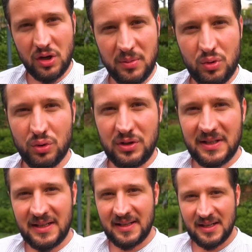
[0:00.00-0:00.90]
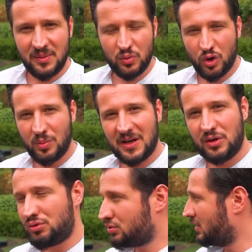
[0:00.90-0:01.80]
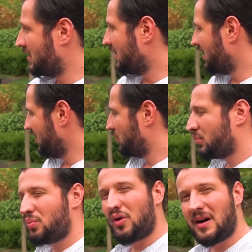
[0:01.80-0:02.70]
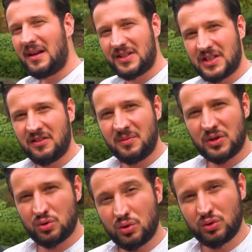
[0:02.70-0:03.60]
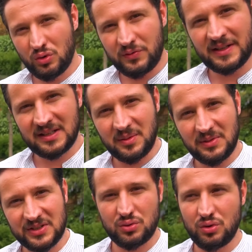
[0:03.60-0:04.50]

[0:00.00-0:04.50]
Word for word: Şöyle bir konuya değinelim. Normal 140 alıp bu hale çevirmek çok külfetli bir iş.